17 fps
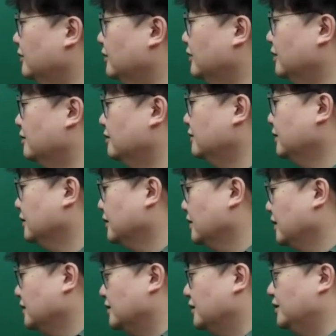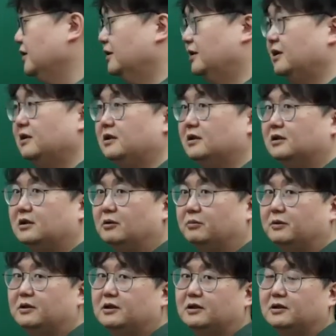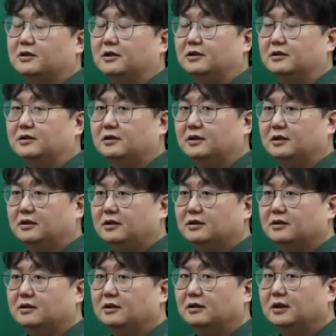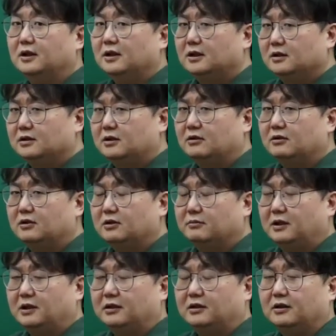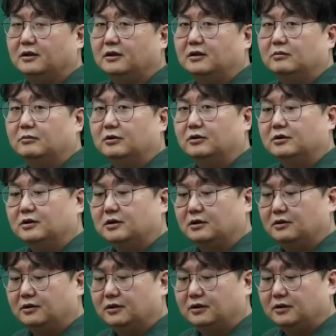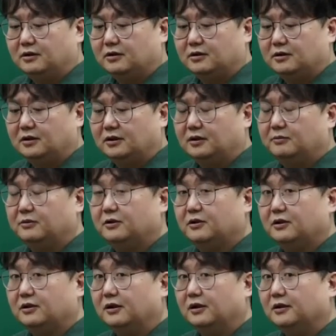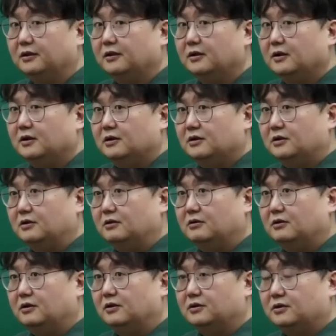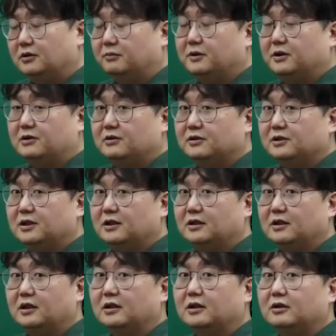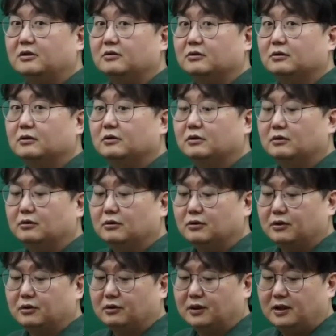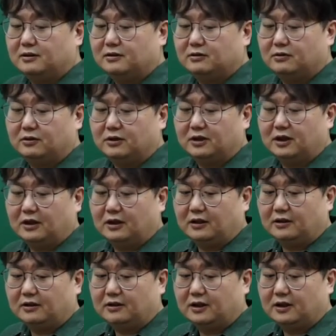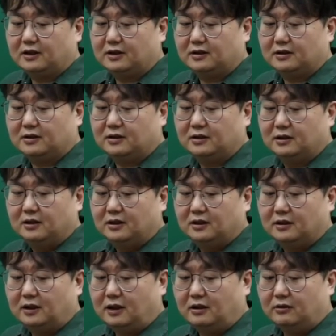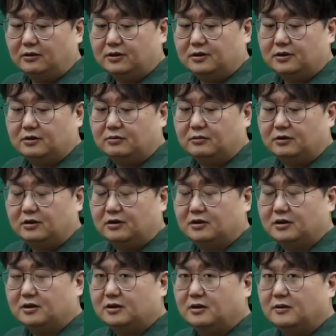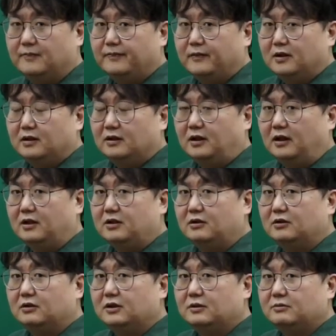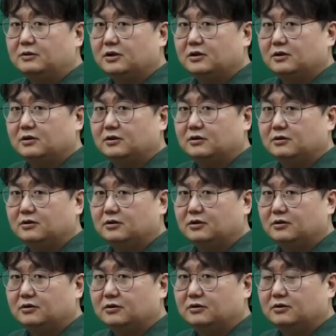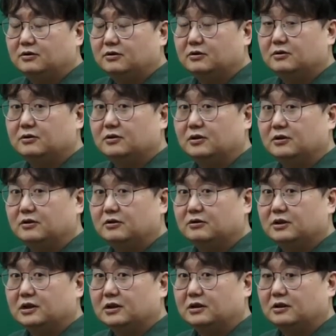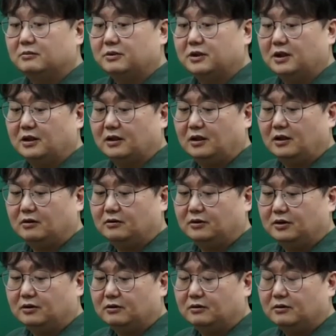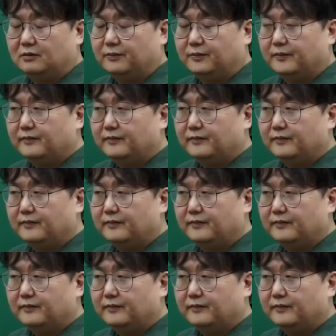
것도 있고요. 전직 대상 적폐청산 쉽게 얘기해서 정권이 바뀌게 되면 이제 거기에 대해서 상대편에 대한 정권 적폐청산이란 이유로 공격을 할 수도 있다라는 얘기까지 나오고 있습니다. 그래서 당연히 여권 입장에선 서윤전 총장에 대한 비난을 하고 있고